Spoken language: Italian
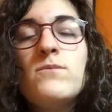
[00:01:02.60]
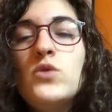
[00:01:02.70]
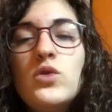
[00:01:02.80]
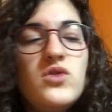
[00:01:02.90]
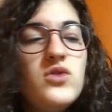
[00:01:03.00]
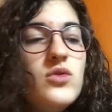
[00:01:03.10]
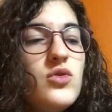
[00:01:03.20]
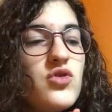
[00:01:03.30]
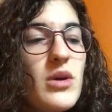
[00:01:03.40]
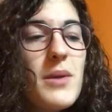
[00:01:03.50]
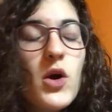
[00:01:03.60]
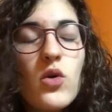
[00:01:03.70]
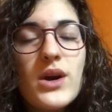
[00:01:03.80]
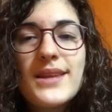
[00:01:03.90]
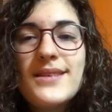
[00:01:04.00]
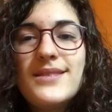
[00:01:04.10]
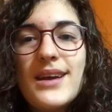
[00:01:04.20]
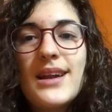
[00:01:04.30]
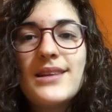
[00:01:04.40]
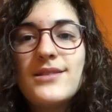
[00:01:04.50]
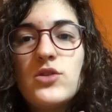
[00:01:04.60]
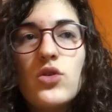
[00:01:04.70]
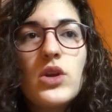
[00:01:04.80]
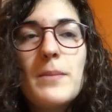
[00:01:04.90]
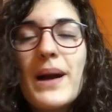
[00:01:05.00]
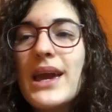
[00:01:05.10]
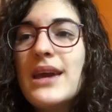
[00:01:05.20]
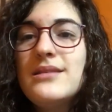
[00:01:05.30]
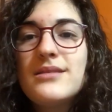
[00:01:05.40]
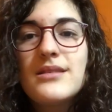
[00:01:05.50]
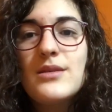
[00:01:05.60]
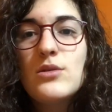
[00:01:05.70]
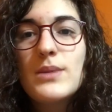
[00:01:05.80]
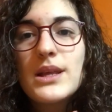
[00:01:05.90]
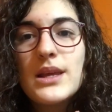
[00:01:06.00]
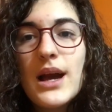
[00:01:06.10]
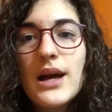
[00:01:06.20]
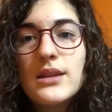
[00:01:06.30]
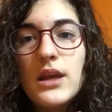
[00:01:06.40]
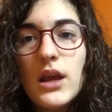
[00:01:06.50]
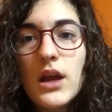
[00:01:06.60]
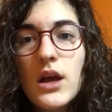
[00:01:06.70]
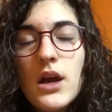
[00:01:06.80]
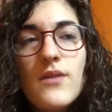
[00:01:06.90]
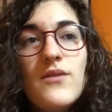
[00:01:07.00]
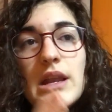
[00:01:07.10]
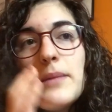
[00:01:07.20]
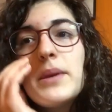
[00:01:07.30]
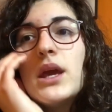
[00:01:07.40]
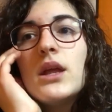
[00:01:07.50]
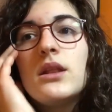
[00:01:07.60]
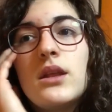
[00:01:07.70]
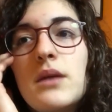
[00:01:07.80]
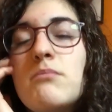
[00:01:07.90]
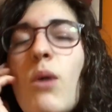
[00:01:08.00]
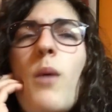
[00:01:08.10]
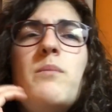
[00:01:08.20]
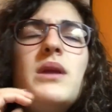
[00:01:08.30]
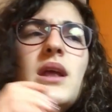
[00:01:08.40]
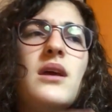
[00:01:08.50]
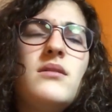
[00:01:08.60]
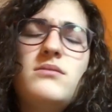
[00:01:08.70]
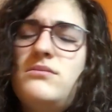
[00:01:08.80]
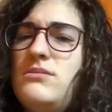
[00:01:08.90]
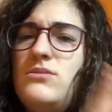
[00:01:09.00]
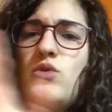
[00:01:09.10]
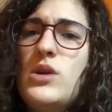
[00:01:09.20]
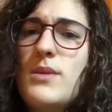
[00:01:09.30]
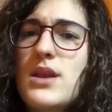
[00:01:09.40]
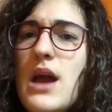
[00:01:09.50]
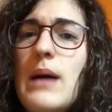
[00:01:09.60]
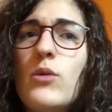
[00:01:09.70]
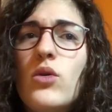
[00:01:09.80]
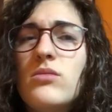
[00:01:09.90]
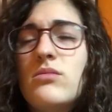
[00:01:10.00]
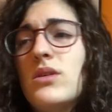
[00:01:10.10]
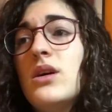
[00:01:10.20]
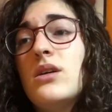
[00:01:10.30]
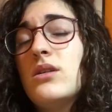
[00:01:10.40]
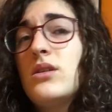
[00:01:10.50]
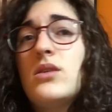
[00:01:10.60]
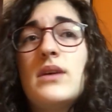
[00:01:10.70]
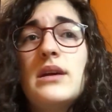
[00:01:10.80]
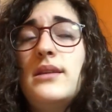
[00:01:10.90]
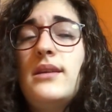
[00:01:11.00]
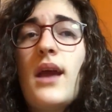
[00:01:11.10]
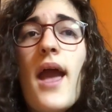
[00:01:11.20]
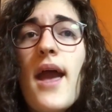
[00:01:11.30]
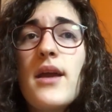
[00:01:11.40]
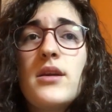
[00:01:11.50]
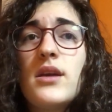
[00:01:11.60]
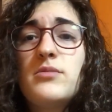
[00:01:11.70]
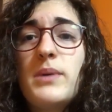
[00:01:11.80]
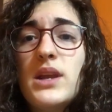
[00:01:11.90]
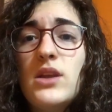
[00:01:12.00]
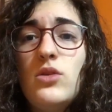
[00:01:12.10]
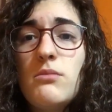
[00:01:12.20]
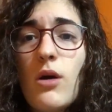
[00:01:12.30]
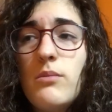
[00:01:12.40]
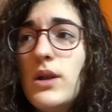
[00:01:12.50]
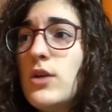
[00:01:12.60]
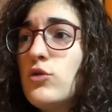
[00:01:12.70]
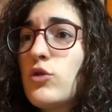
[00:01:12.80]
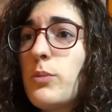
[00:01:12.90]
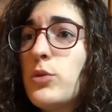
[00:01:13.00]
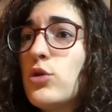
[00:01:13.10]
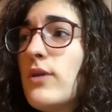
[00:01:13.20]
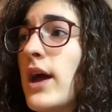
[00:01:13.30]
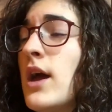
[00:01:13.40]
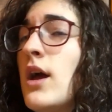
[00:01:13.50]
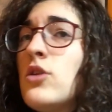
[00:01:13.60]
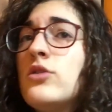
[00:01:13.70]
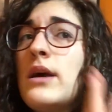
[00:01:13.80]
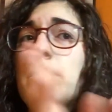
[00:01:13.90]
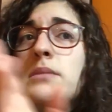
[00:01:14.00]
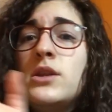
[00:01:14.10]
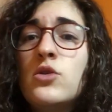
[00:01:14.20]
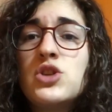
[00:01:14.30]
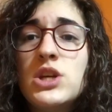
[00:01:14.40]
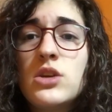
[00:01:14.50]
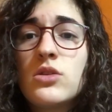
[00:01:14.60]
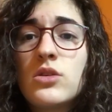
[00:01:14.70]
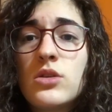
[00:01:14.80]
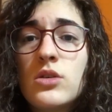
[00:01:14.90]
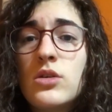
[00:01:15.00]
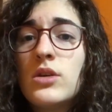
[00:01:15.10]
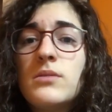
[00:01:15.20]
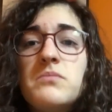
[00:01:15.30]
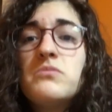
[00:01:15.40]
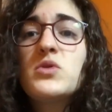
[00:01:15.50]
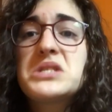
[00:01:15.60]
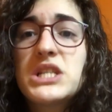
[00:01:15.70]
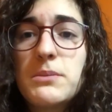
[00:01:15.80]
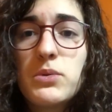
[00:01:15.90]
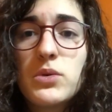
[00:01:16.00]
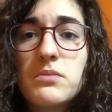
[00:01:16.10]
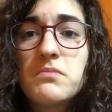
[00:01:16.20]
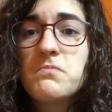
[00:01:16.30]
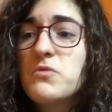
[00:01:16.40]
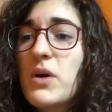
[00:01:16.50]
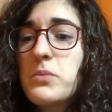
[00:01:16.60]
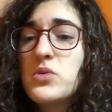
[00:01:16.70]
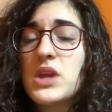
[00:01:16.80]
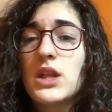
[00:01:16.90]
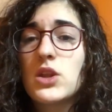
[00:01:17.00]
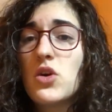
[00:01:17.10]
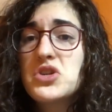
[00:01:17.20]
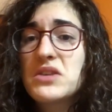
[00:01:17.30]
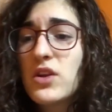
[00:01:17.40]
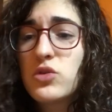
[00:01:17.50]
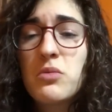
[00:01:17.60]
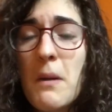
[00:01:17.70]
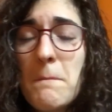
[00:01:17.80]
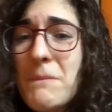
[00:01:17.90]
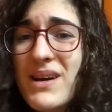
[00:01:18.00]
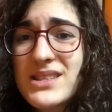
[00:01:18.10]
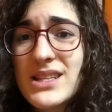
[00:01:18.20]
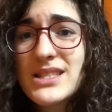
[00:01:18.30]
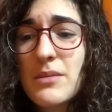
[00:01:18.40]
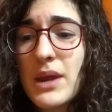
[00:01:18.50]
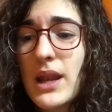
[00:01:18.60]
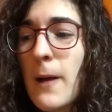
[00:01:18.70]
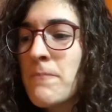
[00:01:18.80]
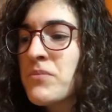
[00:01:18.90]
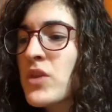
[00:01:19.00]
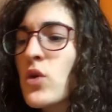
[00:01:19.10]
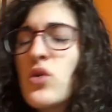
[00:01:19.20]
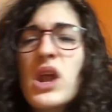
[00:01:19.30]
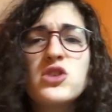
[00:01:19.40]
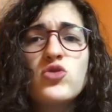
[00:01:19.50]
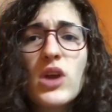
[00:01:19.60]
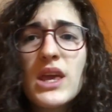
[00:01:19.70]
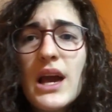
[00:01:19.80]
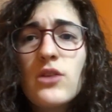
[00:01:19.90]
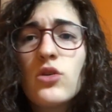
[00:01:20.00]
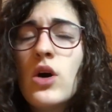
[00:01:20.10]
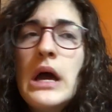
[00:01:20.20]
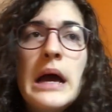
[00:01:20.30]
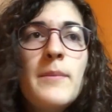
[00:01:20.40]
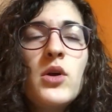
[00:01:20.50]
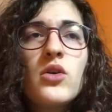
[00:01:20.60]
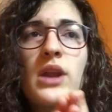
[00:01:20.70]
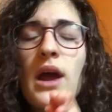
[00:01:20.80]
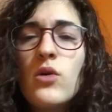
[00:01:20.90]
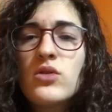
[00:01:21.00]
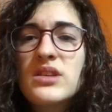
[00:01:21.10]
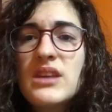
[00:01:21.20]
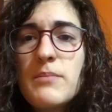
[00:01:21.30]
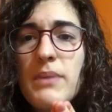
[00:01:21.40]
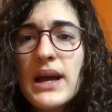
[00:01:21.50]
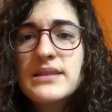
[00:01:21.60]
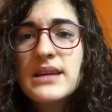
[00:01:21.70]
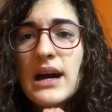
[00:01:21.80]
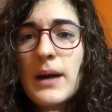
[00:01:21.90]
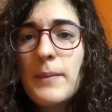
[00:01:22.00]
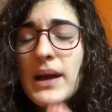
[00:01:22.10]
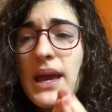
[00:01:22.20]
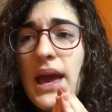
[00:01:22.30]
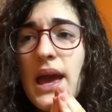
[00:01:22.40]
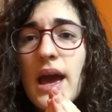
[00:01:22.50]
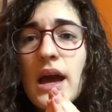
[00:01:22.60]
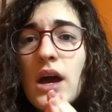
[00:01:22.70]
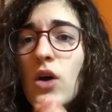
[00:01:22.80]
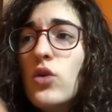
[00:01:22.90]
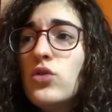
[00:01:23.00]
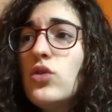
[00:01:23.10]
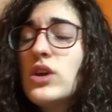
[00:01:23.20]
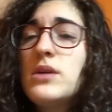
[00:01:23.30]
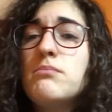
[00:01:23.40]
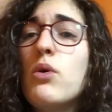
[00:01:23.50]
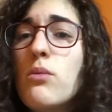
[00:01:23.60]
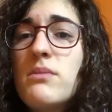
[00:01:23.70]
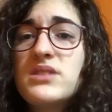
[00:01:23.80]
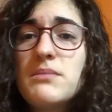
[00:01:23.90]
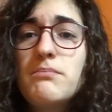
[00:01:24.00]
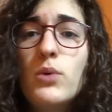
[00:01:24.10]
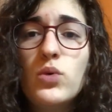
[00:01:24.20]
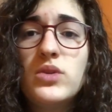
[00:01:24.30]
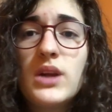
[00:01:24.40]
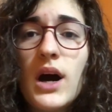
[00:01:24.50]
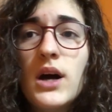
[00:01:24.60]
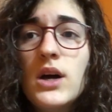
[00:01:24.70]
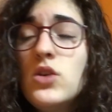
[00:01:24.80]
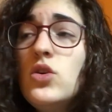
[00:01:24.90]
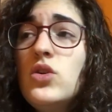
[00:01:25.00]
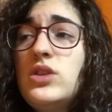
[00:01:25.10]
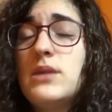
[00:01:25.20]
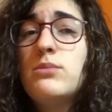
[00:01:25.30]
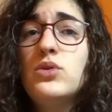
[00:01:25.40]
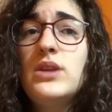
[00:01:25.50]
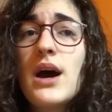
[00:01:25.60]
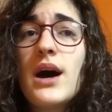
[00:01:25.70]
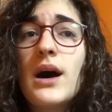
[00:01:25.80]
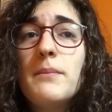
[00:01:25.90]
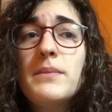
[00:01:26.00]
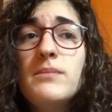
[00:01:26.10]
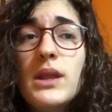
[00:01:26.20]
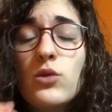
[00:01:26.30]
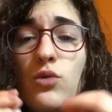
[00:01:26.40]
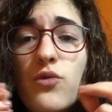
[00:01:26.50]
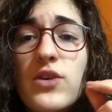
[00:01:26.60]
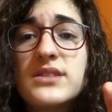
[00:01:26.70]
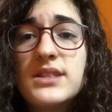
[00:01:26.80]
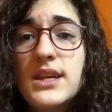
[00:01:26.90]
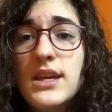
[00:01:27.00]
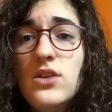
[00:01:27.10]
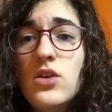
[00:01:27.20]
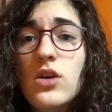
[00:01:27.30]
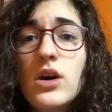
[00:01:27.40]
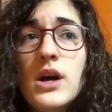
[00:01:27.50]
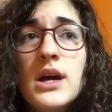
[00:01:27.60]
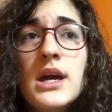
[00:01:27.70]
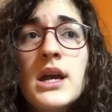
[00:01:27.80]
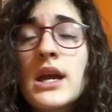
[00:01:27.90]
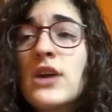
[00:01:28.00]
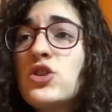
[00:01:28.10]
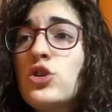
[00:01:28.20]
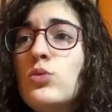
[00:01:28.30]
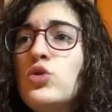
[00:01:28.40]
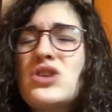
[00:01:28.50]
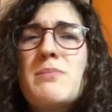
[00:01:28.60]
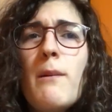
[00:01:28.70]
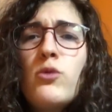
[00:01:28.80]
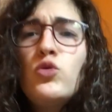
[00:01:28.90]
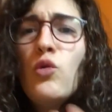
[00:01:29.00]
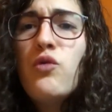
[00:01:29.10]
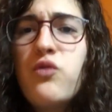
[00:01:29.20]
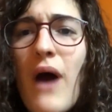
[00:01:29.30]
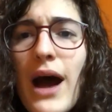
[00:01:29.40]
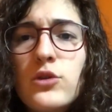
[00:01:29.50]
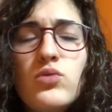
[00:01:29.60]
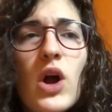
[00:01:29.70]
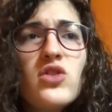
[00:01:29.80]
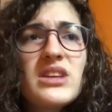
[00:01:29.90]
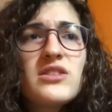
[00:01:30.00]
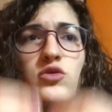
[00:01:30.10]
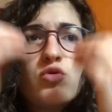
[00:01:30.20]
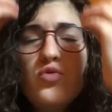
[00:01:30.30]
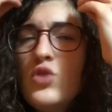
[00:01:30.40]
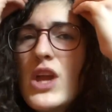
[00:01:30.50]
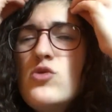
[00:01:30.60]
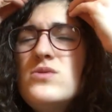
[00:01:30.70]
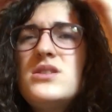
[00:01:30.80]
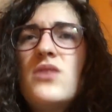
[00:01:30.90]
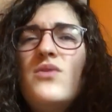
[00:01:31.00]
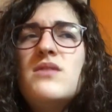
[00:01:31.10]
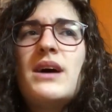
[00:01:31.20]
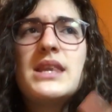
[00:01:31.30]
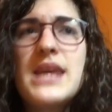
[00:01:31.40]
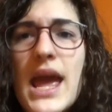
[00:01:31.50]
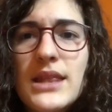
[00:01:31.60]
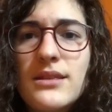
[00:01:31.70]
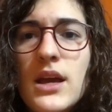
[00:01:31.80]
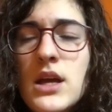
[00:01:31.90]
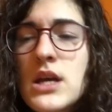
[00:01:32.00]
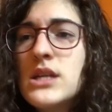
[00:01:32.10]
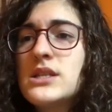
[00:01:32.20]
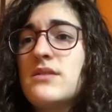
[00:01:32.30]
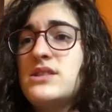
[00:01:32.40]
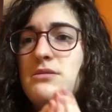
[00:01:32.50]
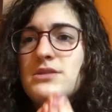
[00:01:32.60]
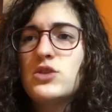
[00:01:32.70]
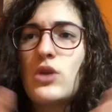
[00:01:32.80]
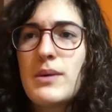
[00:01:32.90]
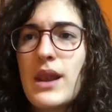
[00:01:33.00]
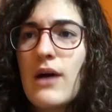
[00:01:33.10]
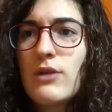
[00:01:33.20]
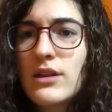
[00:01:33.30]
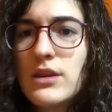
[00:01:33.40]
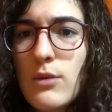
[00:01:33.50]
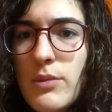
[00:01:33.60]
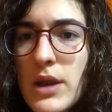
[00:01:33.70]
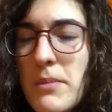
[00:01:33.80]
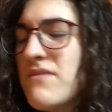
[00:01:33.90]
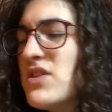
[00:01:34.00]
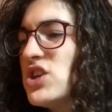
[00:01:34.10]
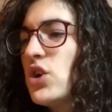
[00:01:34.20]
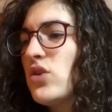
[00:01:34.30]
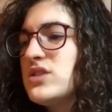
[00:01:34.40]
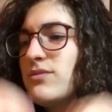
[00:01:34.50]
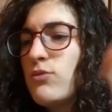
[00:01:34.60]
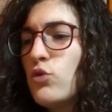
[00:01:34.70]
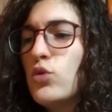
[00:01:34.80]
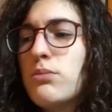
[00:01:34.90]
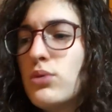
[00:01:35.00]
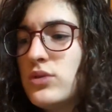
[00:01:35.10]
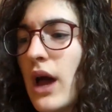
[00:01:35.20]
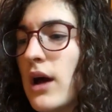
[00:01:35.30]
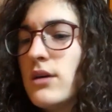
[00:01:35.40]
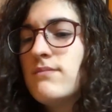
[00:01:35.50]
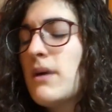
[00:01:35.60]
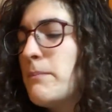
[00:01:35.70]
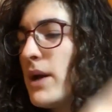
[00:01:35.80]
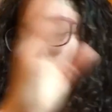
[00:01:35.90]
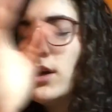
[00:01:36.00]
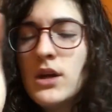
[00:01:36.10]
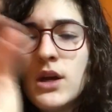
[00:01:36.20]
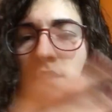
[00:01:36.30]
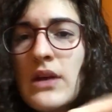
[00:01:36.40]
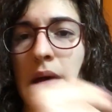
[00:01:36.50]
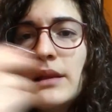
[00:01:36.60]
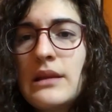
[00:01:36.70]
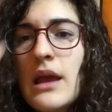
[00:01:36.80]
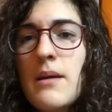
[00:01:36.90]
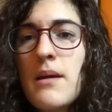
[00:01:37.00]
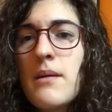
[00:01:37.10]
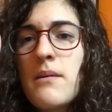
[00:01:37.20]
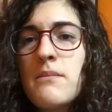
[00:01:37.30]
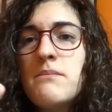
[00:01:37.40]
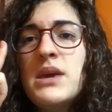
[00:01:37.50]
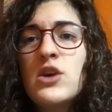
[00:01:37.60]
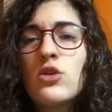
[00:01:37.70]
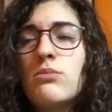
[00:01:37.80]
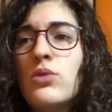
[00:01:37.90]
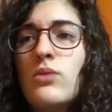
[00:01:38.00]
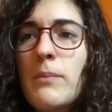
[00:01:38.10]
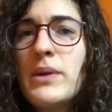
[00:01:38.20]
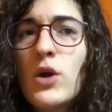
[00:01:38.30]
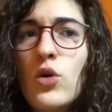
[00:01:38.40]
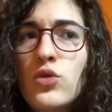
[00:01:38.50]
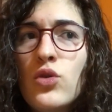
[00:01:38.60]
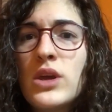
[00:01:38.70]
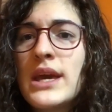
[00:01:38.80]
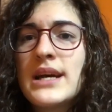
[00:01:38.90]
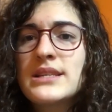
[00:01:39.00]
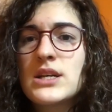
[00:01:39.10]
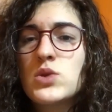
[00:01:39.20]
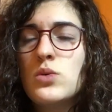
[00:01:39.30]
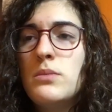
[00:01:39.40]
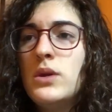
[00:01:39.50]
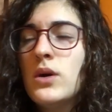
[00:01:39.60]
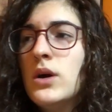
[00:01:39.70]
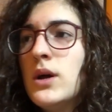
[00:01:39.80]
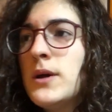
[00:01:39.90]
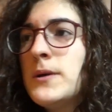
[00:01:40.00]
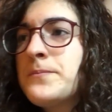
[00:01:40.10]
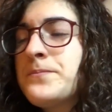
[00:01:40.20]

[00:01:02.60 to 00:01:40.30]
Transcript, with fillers: non, non riusciamo a concretizzare le azioni, ma che se siamo magnati, veramente, immobile, non ne parliamo, veramente è, è sparito immobile, io non so più dov'è, dov il mitico Ciro, non segna più non fa più niente, oggi ha fatto abbastanza pena. Corea giochicchiato, però Corea oh, sta sempre a cascare, ma che è? Lo tocchi, boom, si butta. Non te butta, mi ha dato un fastidio che a un certo punto si è proprio tuffato, una cosa che non serviva a niente se avessi passato la palla un attimo prima, invece no, si è voluto buttare, vabbè, veramente eh, microbo, appena lo tocchi casca subito.